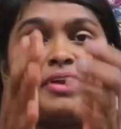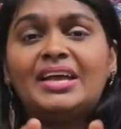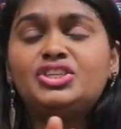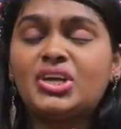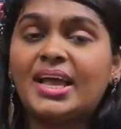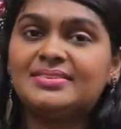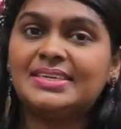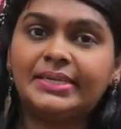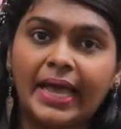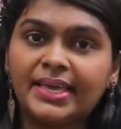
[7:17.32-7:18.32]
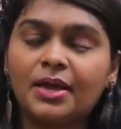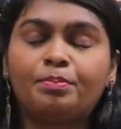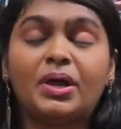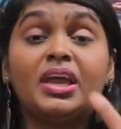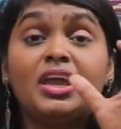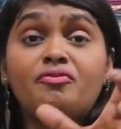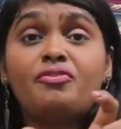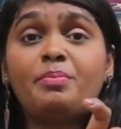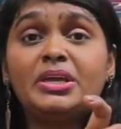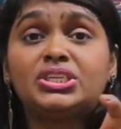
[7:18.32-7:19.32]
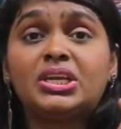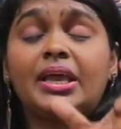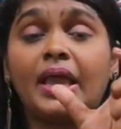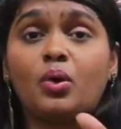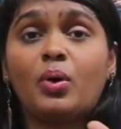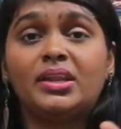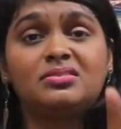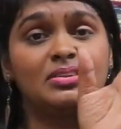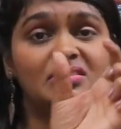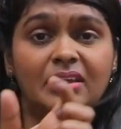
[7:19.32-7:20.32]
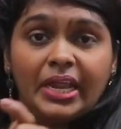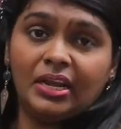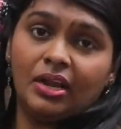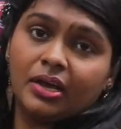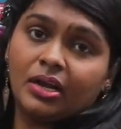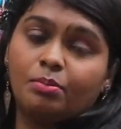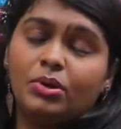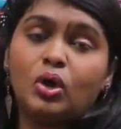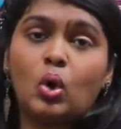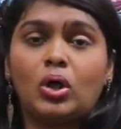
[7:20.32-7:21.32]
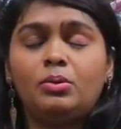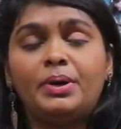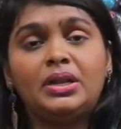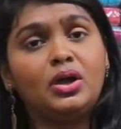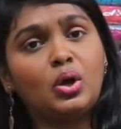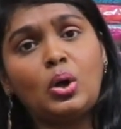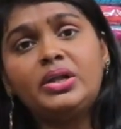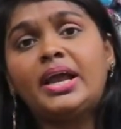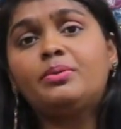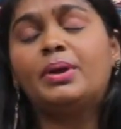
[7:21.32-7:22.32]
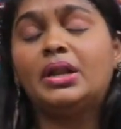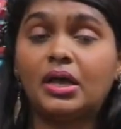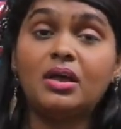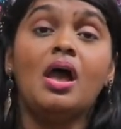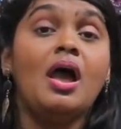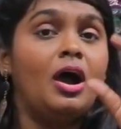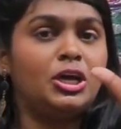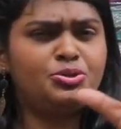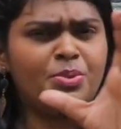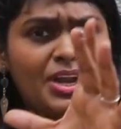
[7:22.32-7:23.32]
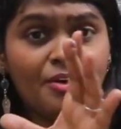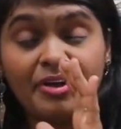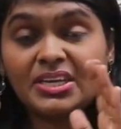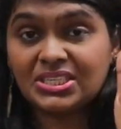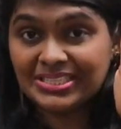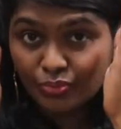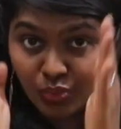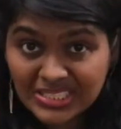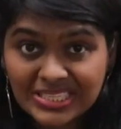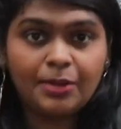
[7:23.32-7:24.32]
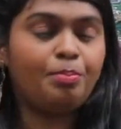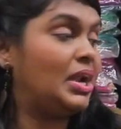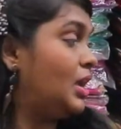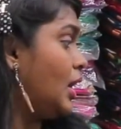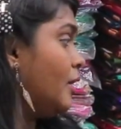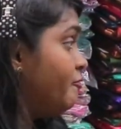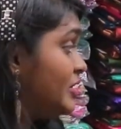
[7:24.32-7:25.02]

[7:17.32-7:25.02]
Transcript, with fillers: ஃப்ரான்ச்சைஸி டைஅப்க்கு இன்ஃபர்மேஷனுக்கு என்கொயரிஸ்க்கு ஸ்க்ரீனில் இருக்க நம்மள கால் பண்ணுங்கள் காண்டாக்ட் பண்ணுங்கள் அஜ்மீரா ஃபேஷன்ஸ் விசிட் பண்ணுங்கள்